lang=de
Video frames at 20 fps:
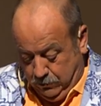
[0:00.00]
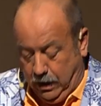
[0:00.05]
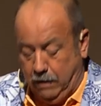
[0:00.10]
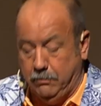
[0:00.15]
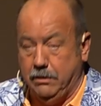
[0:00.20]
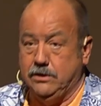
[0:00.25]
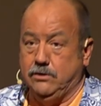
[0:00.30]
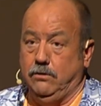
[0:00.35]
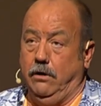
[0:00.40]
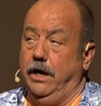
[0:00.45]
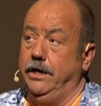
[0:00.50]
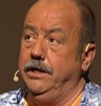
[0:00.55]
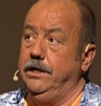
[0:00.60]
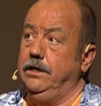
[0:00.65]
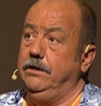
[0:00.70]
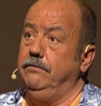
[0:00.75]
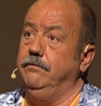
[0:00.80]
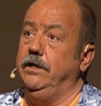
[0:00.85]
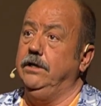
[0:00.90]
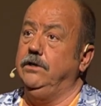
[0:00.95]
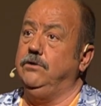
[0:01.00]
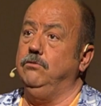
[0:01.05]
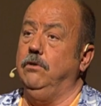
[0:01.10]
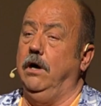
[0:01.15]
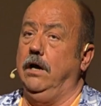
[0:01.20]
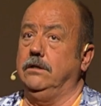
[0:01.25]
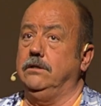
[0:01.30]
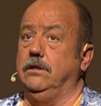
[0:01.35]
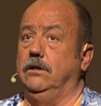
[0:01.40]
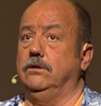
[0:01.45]
Aber so eine
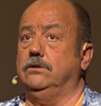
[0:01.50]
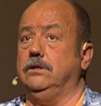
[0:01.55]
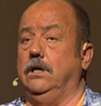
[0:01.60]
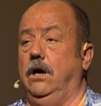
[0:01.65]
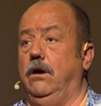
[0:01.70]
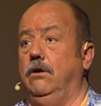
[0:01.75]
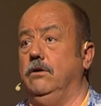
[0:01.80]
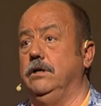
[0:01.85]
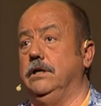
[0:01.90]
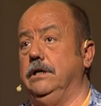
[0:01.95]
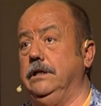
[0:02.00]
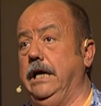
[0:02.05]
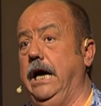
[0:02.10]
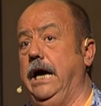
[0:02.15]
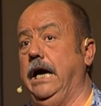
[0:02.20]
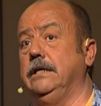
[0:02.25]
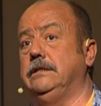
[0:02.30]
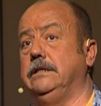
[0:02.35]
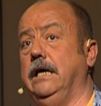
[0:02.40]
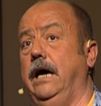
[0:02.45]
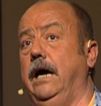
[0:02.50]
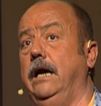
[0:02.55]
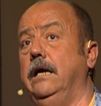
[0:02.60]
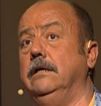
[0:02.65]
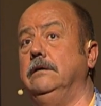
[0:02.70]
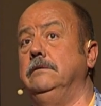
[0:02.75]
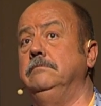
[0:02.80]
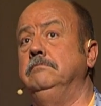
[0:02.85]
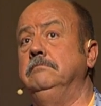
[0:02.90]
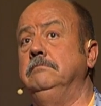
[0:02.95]
Inventur hat auch traurige
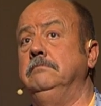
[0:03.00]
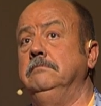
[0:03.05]
Nachteile.